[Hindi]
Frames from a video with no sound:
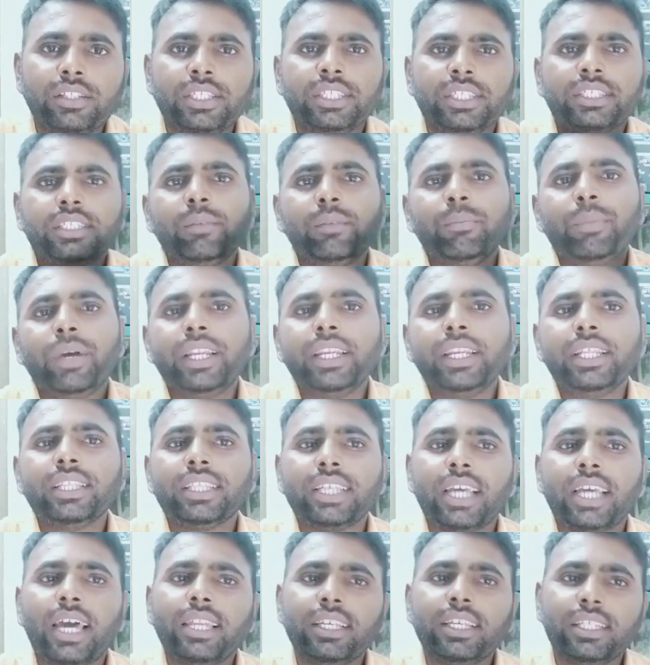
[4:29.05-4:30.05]
जैसे मैंने
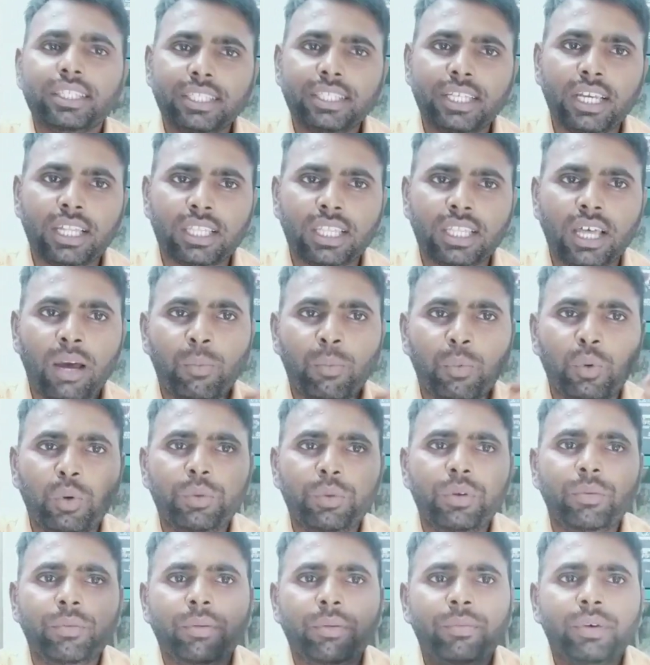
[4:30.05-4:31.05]
तैयारी किया तो आपको
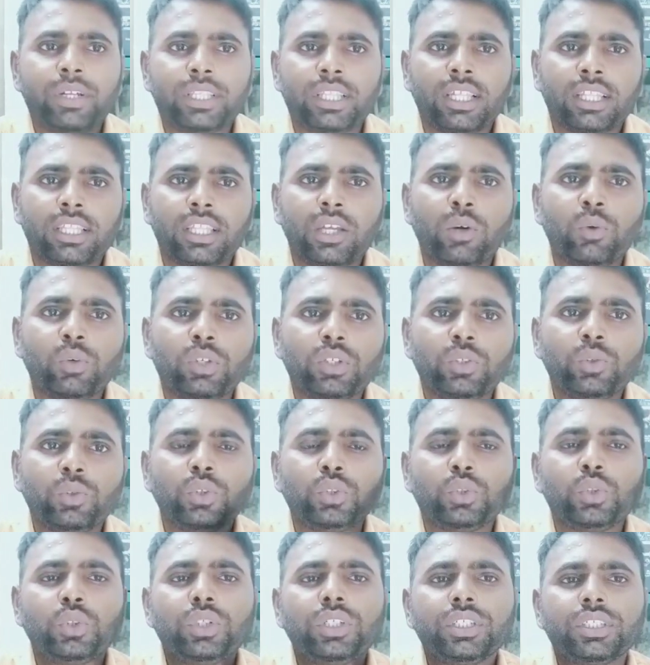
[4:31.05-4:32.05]
भी मैं बताता हूँ कि
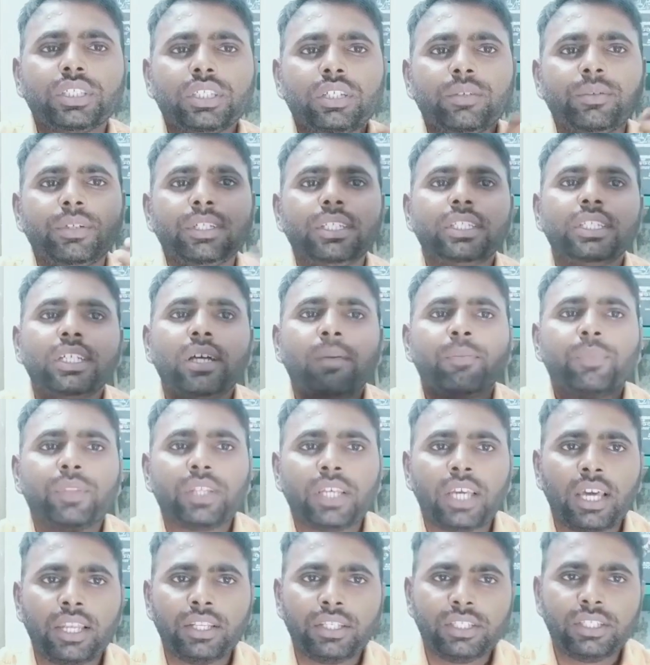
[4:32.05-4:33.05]
वो ट्वेंटी सेवन डे आप
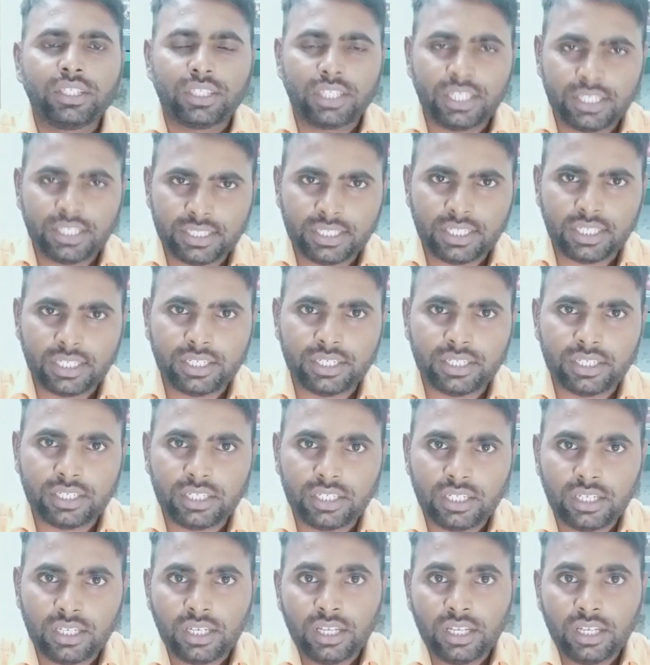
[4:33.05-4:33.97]
तैयारी कैसे करें